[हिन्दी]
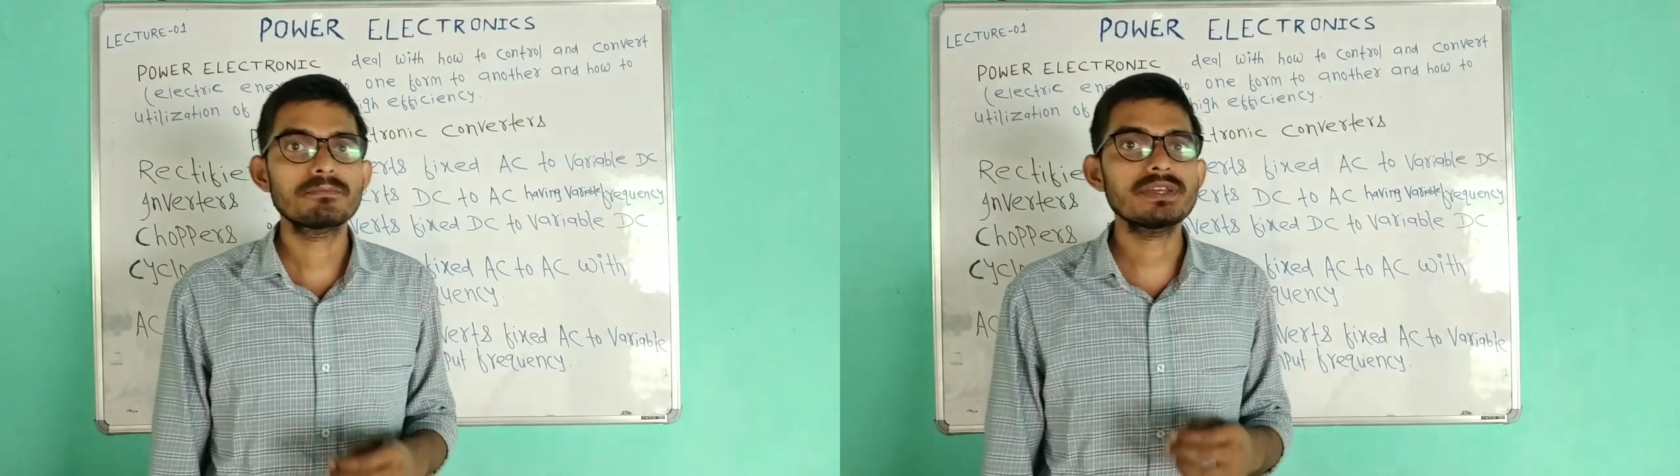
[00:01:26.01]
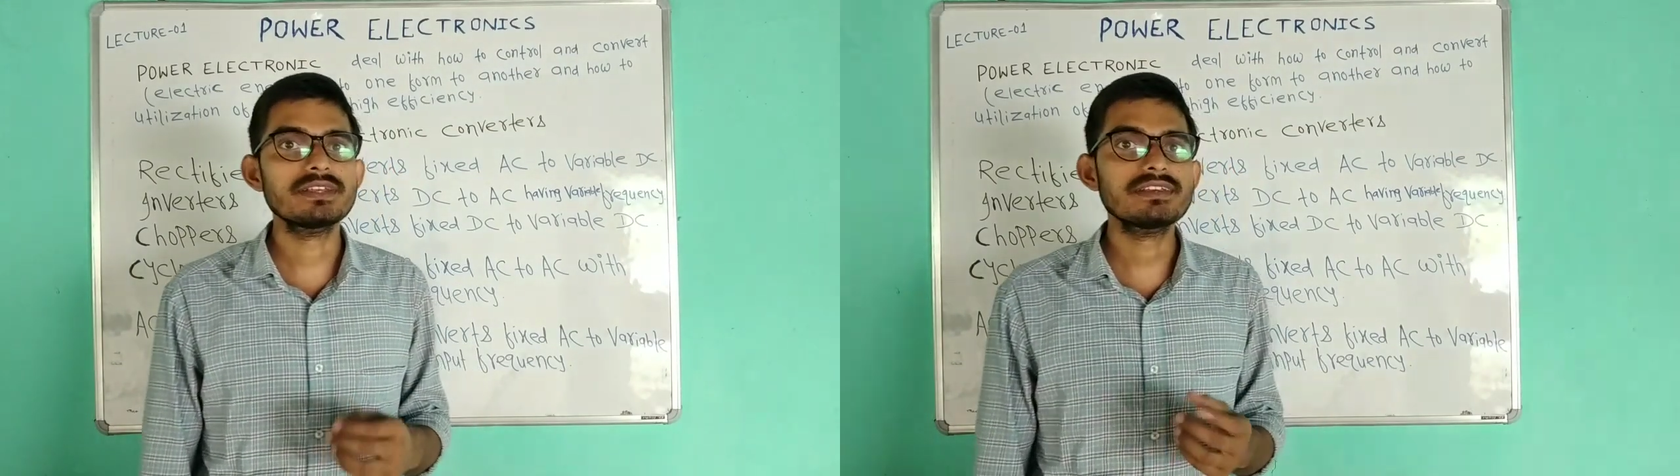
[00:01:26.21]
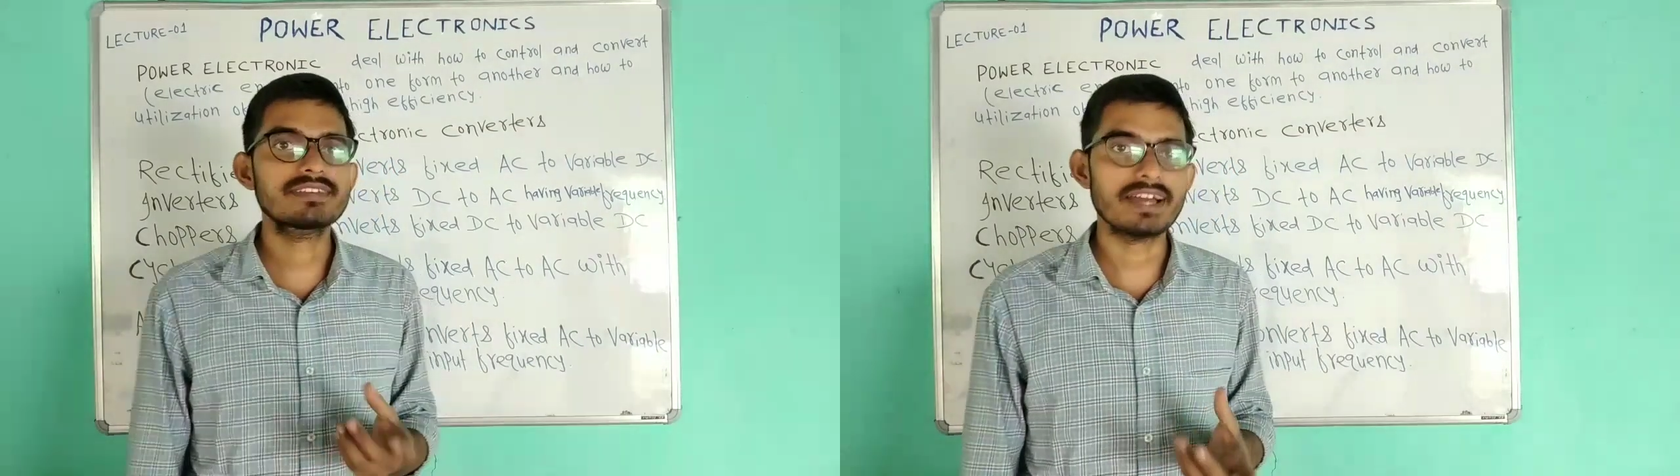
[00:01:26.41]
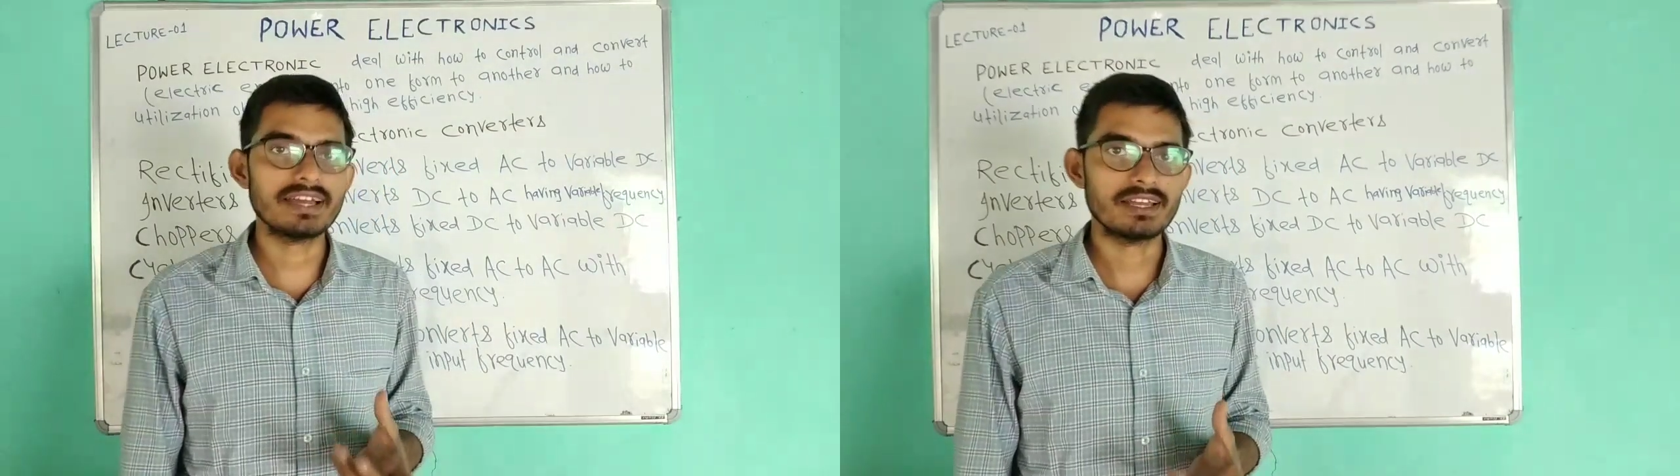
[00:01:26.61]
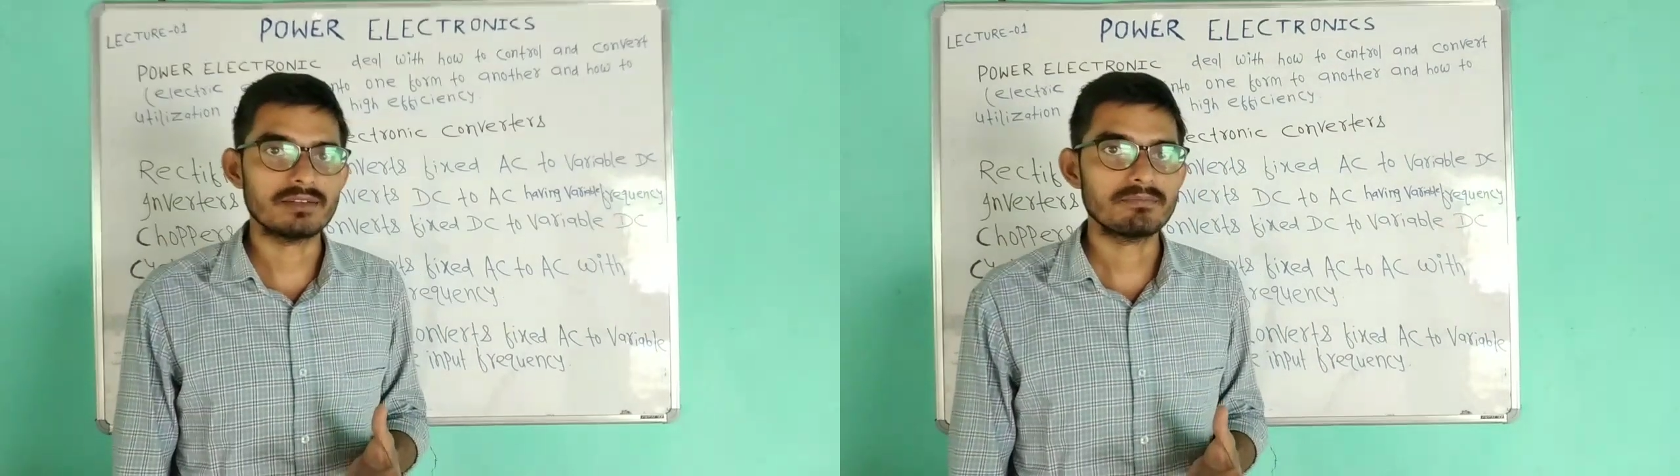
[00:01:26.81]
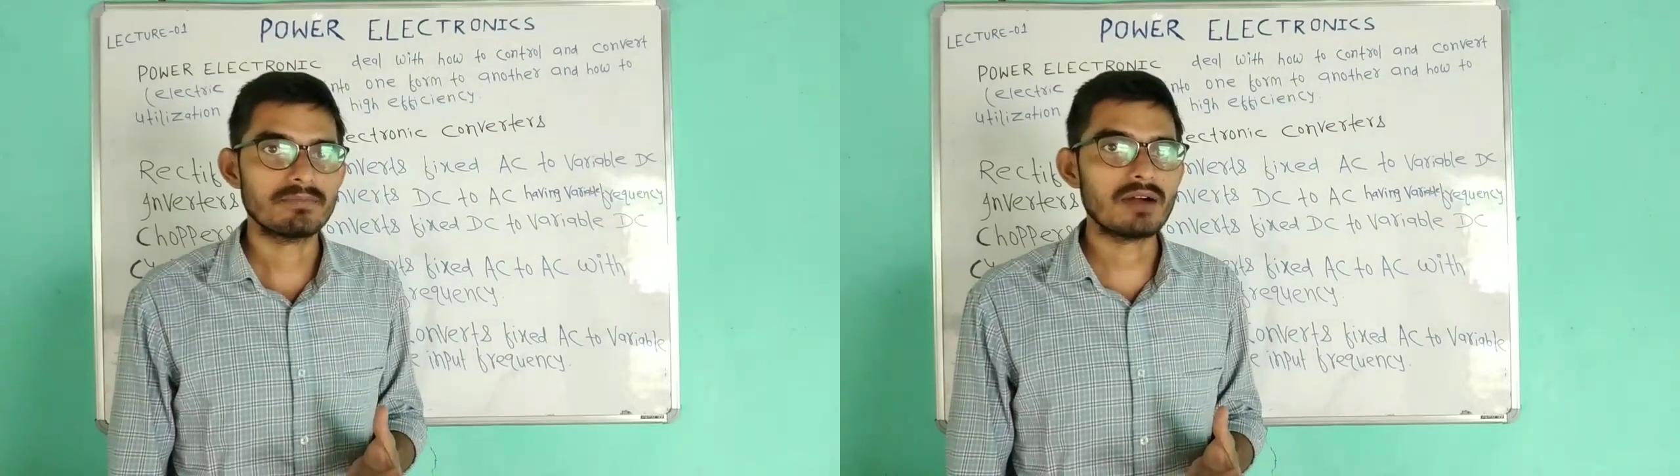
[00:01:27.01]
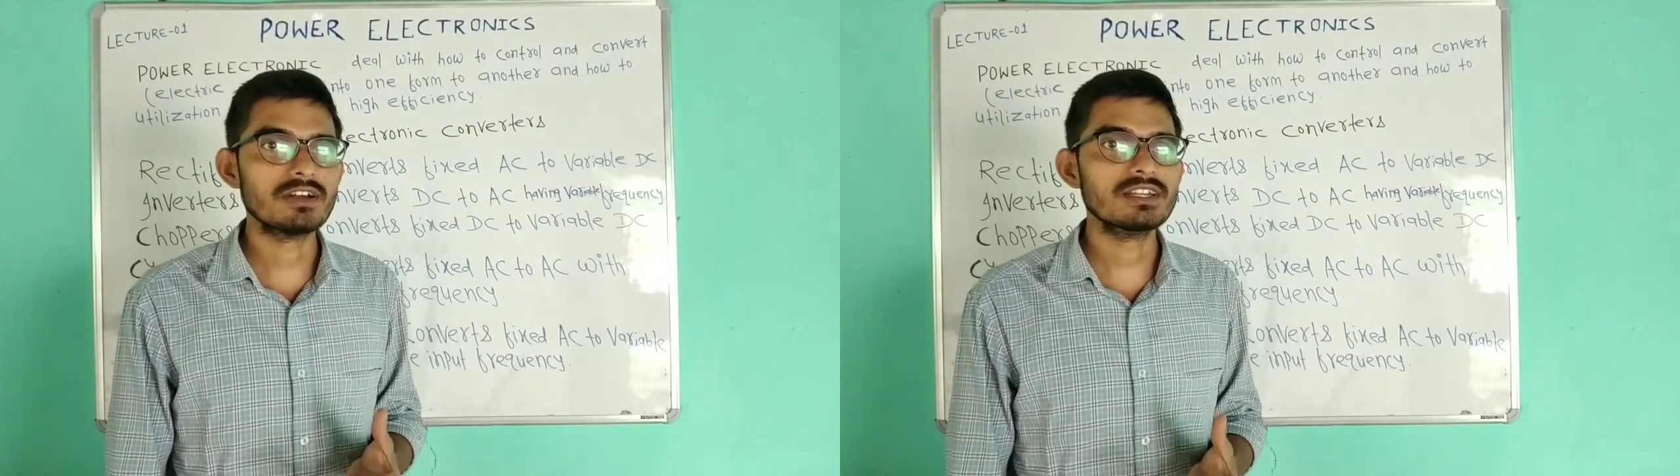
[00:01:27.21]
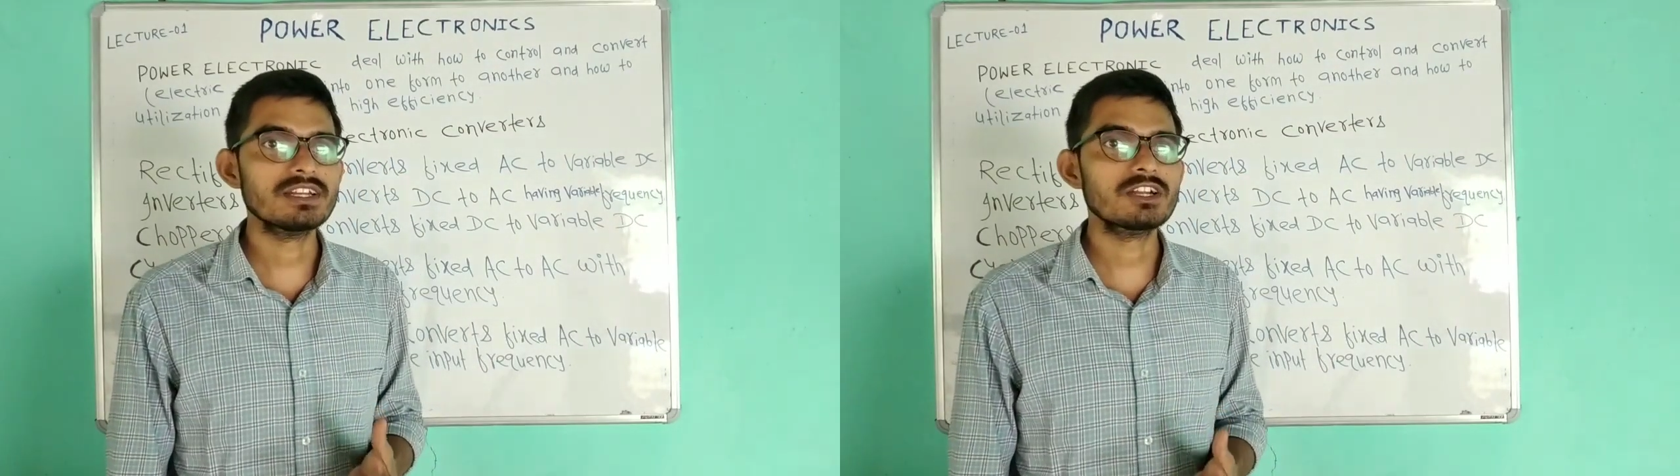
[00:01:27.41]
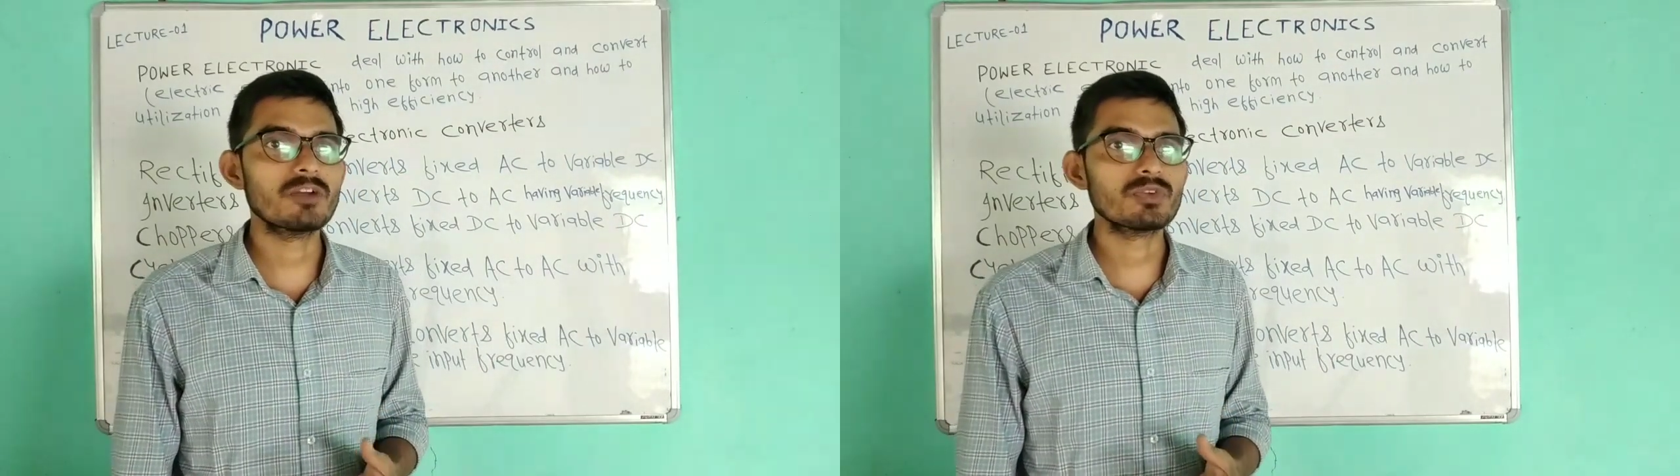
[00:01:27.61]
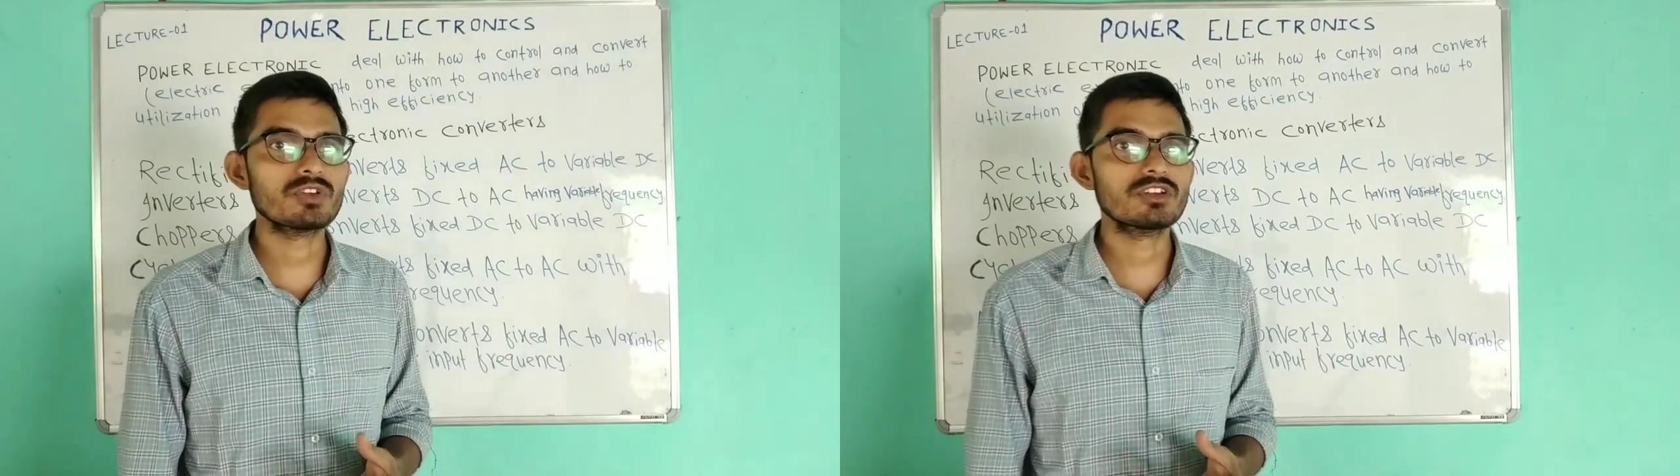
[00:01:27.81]
पीजीसीआईएल पावर ग्रिड
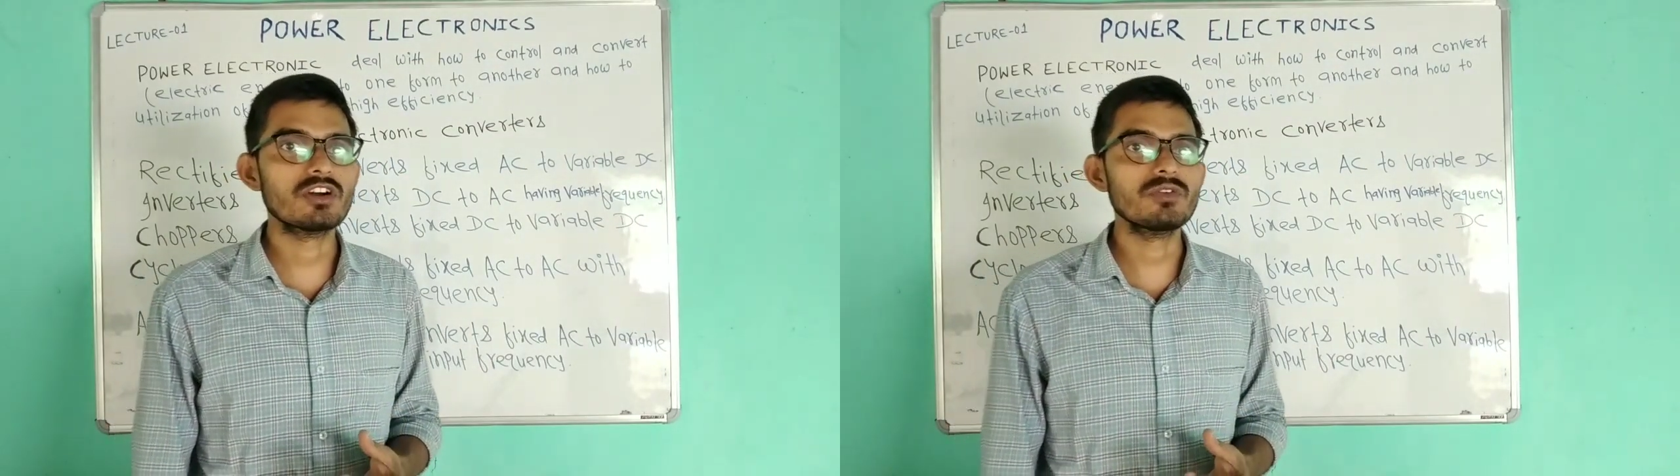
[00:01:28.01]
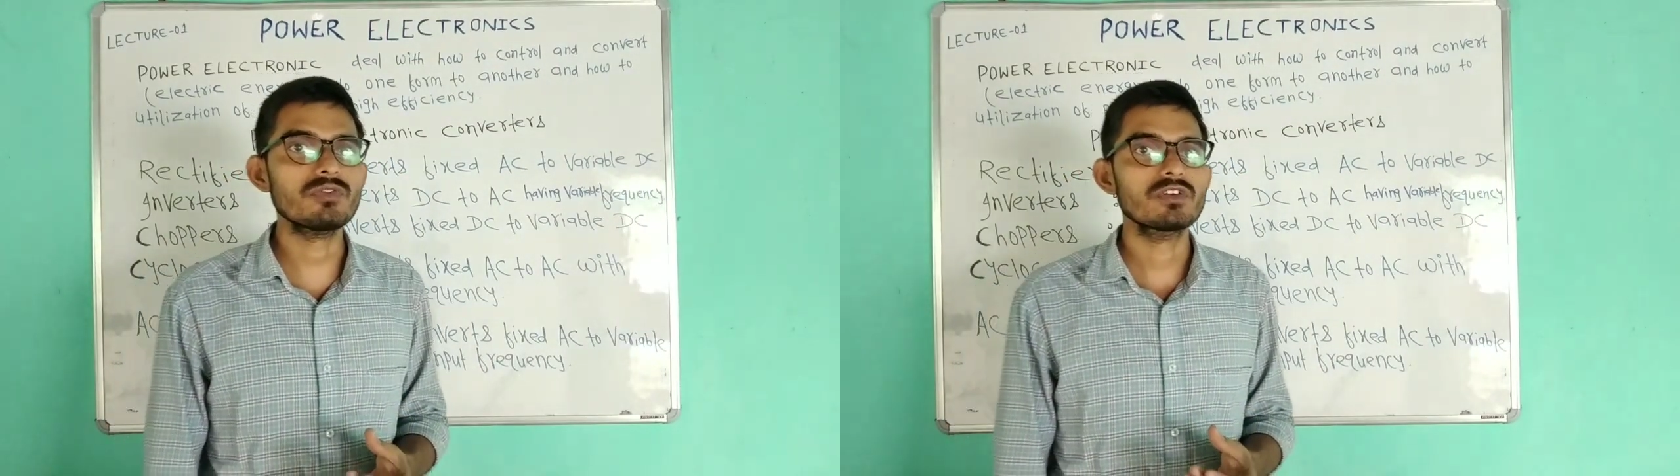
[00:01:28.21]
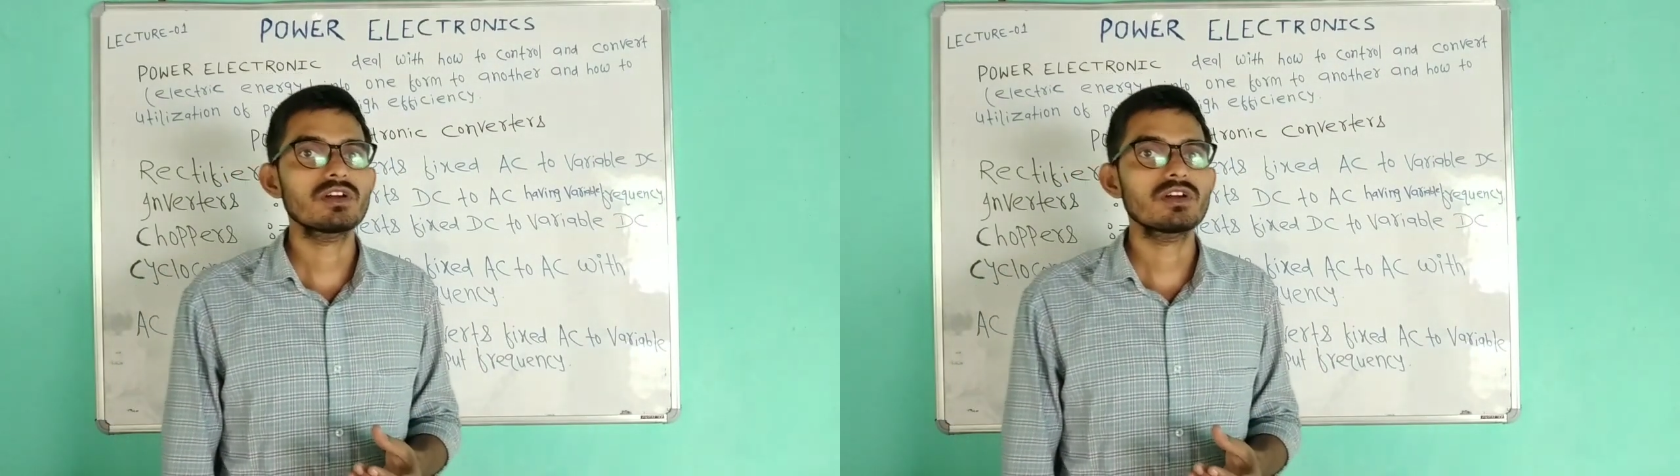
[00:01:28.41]
कॉरपोरेशन ऑफ